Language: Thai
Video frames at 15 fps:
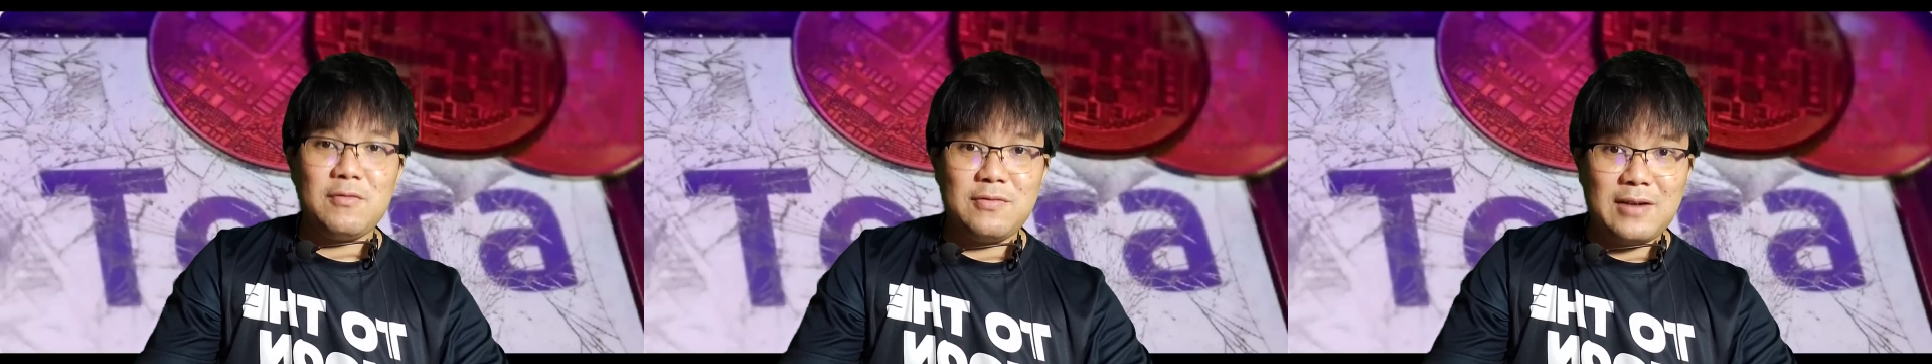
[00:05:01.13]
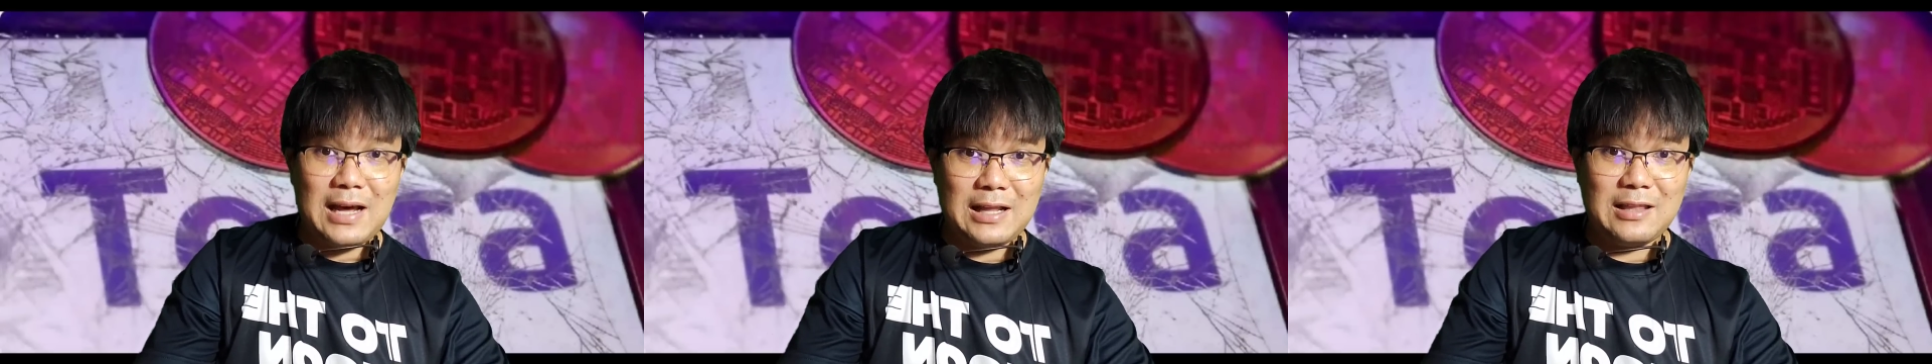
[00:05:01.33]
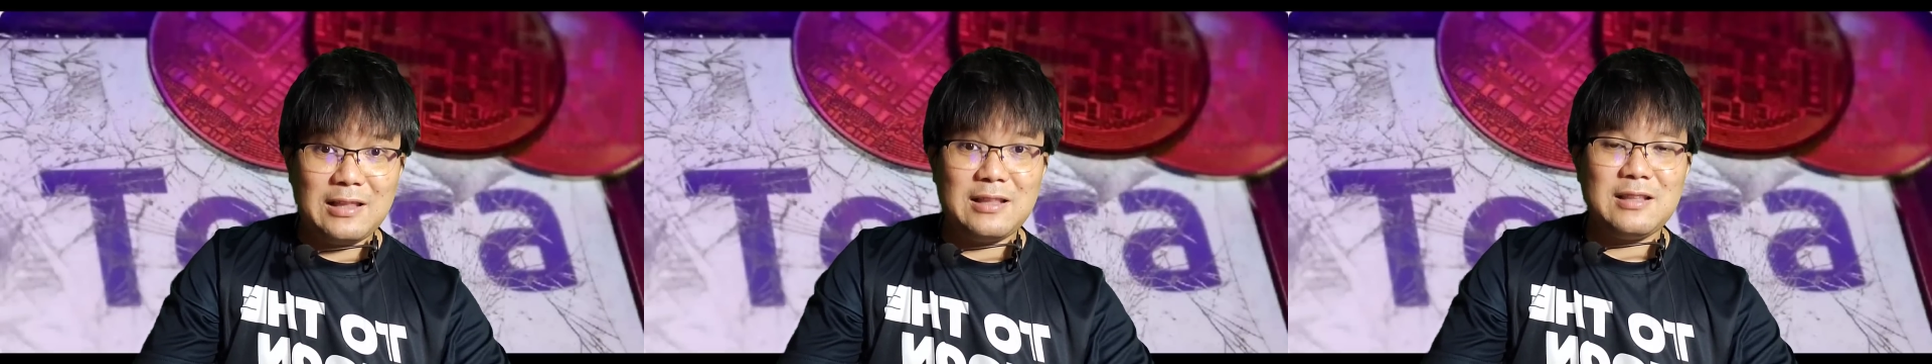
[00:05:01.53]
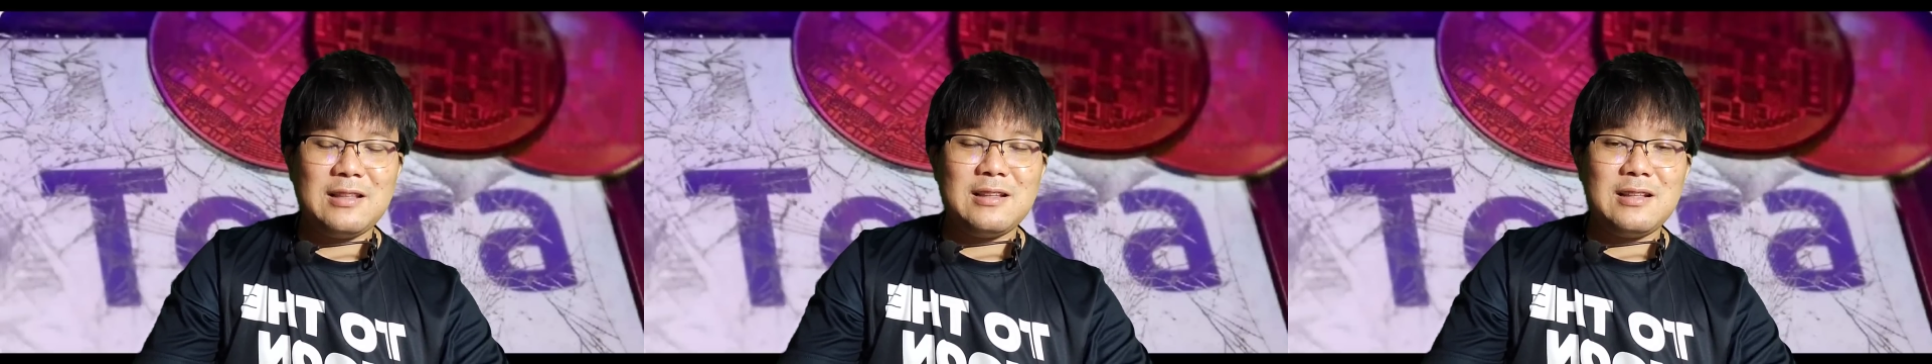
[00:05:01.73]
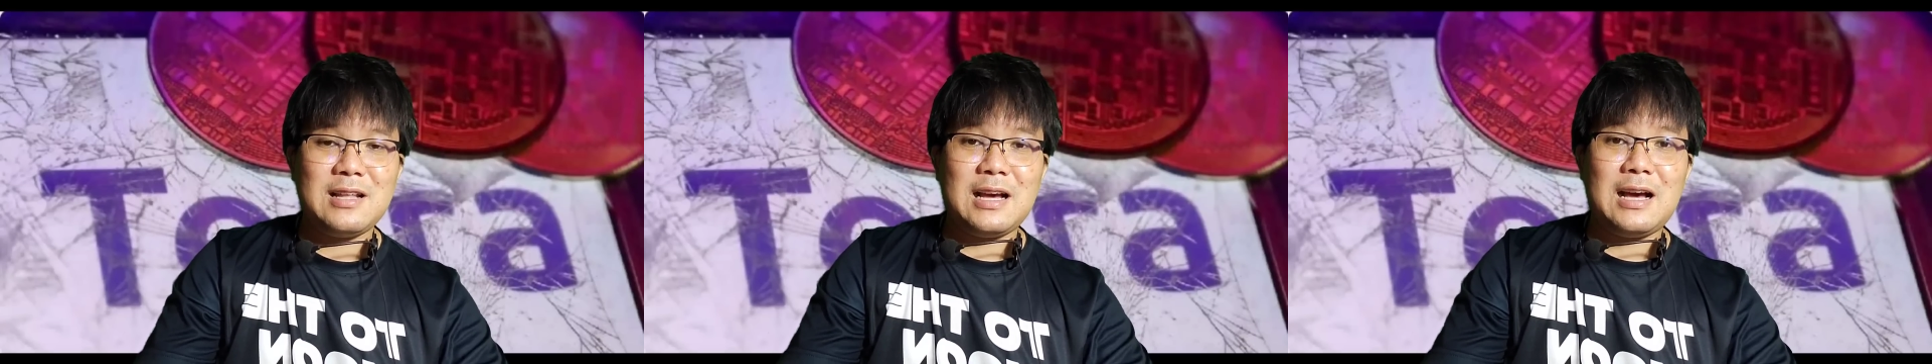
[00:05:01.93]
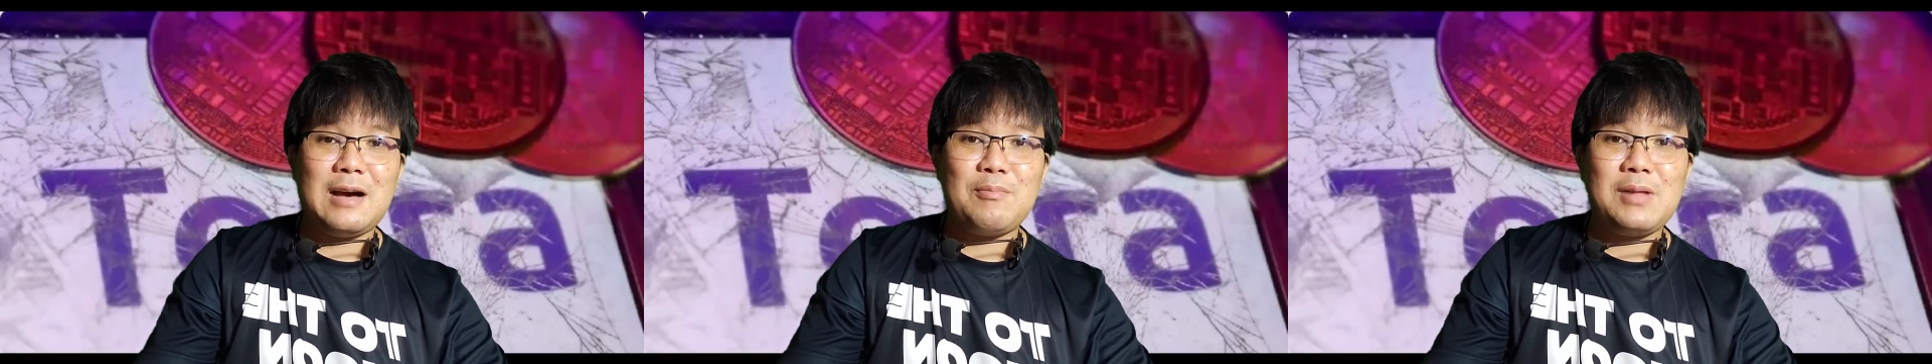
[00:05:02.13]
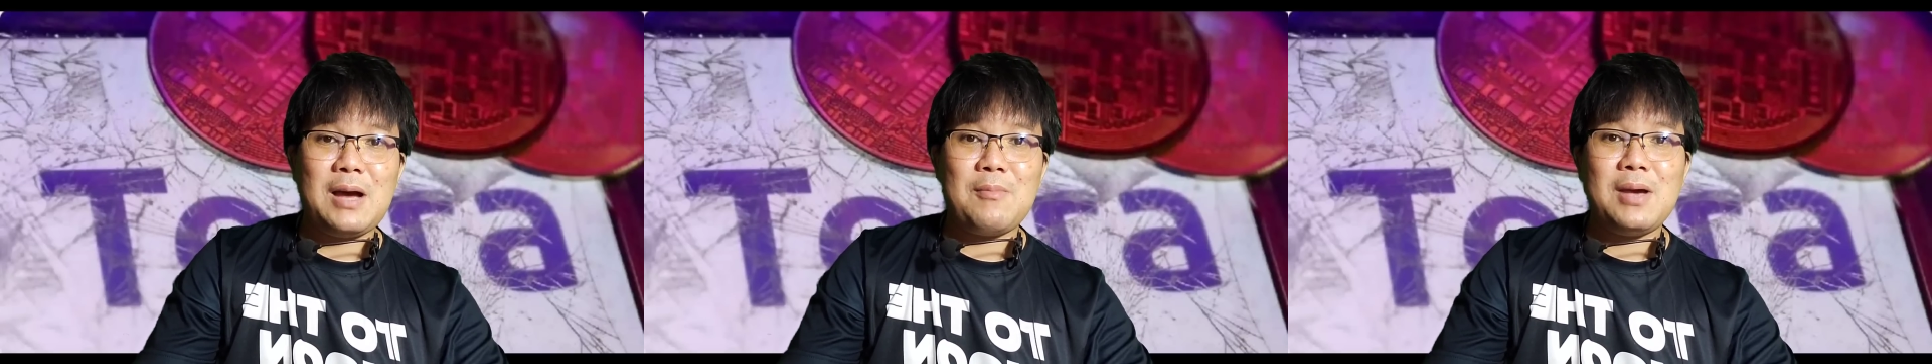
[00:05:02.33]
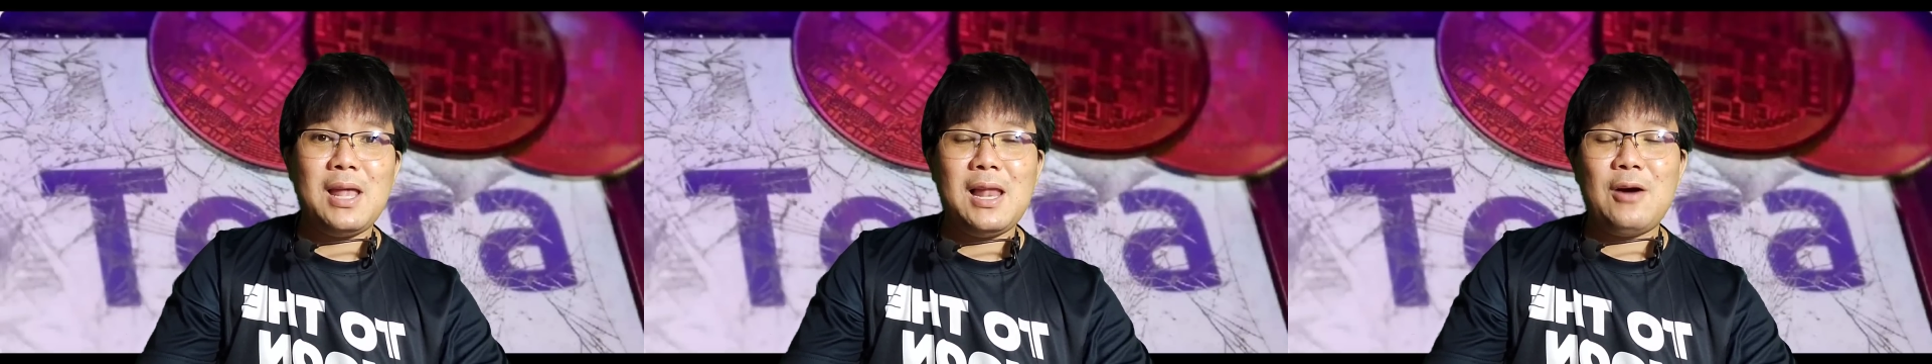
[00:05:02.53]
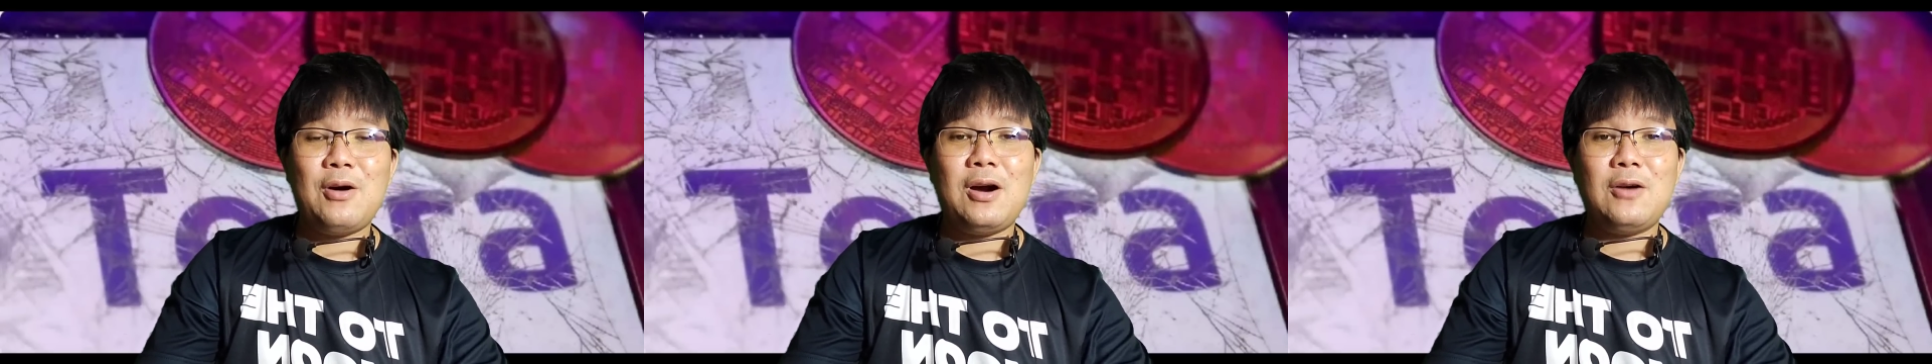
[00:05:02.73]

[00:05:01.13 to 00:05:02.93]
ฟลัดนะครับทำให้เรา